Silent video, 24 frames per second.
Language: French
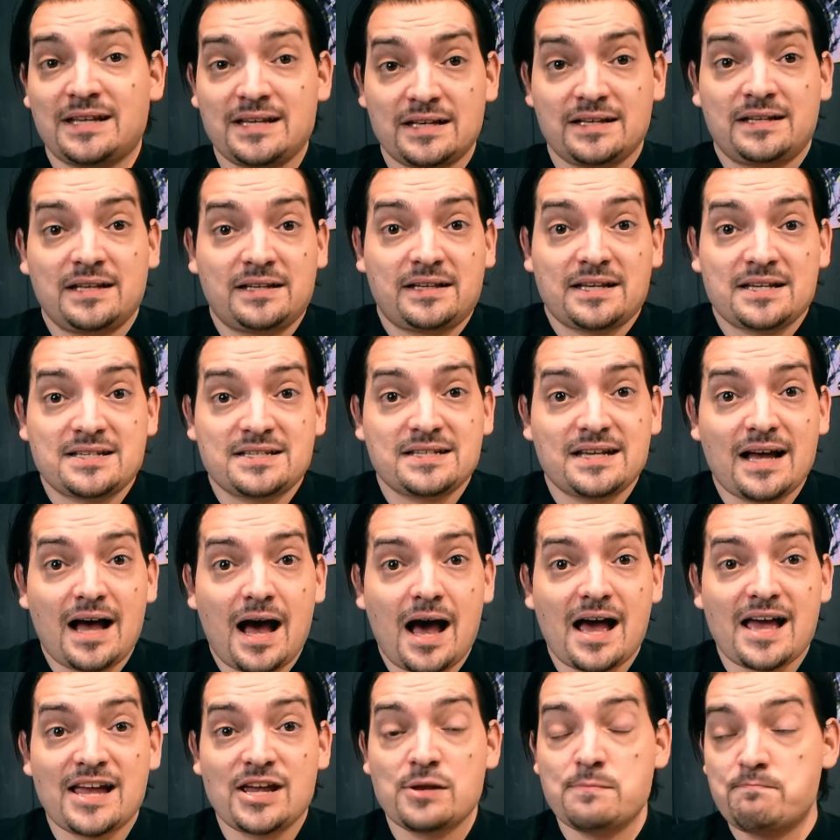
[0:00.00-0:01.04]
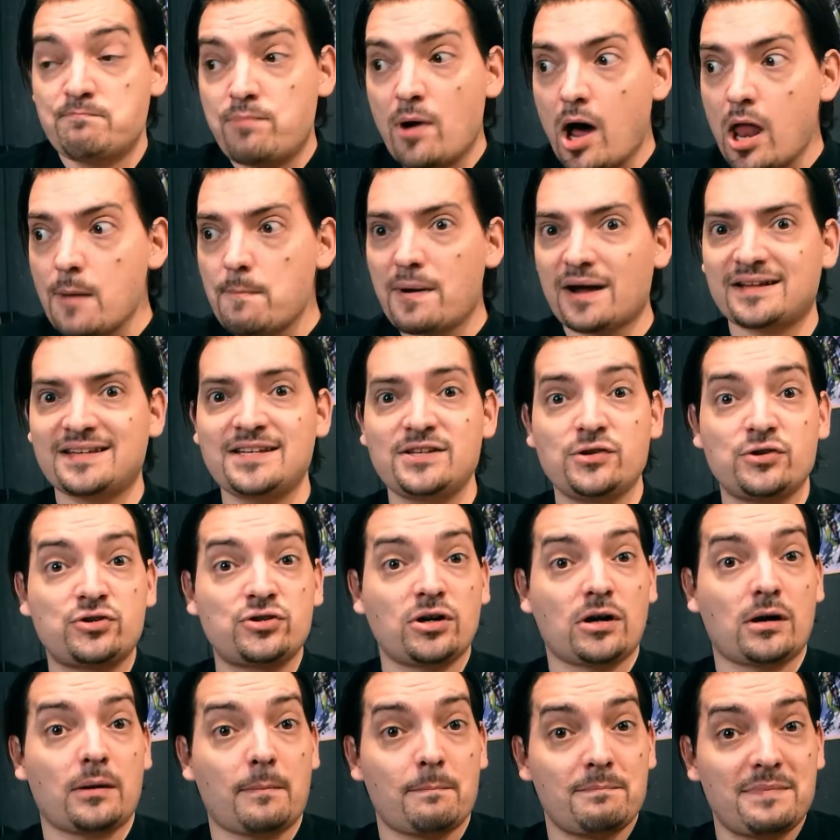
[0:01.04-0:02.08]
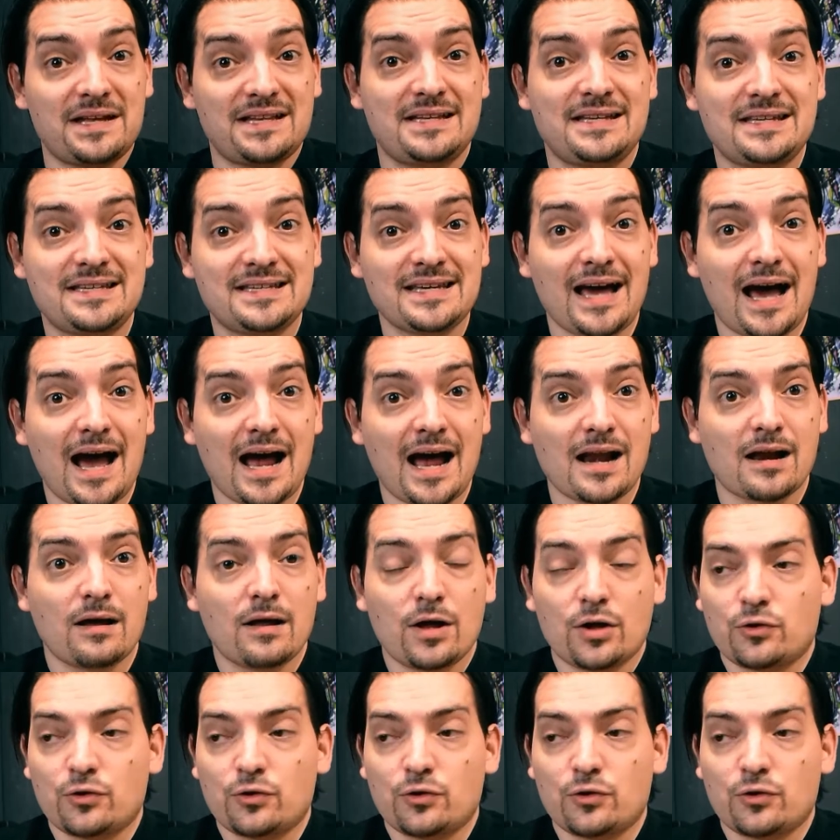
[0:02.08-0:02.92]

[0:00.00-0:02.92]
des TCA et une bonne partie du corps médical,